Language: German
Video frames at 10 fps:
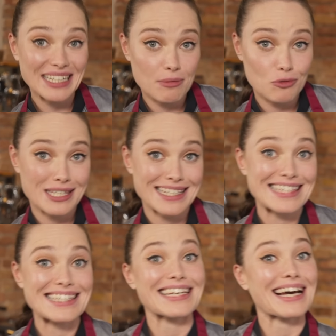nehmen uns
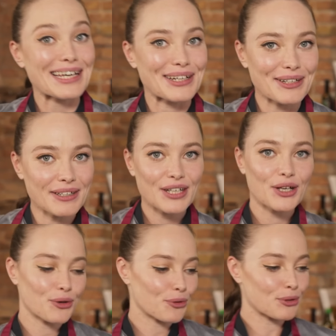jetzt die Eier
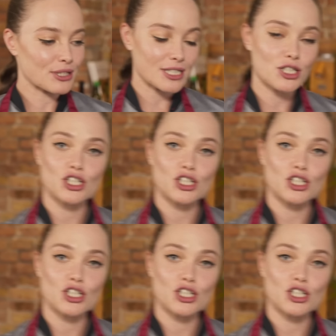und äh,